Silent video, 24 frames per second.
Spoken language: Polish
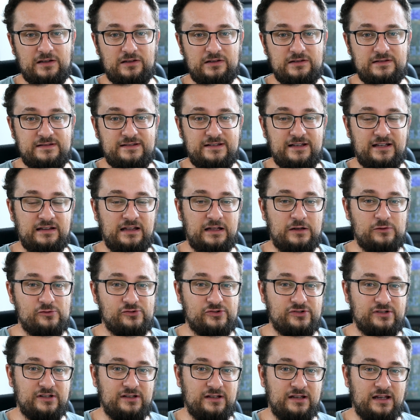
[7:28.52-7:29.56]
sygnał,
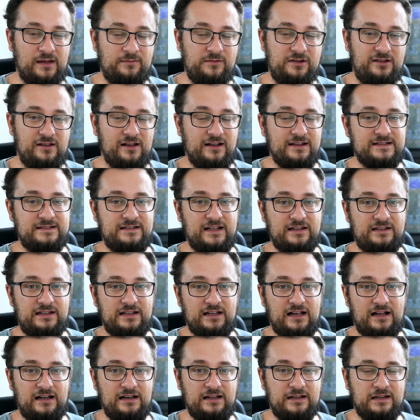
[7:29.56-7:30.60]
że Amiga
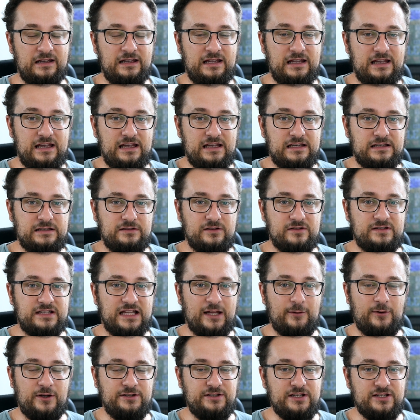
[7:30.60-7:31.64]
niestety, ale
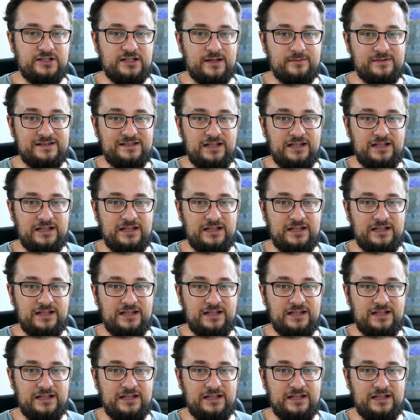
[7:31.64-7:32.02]
została gdzieś tam z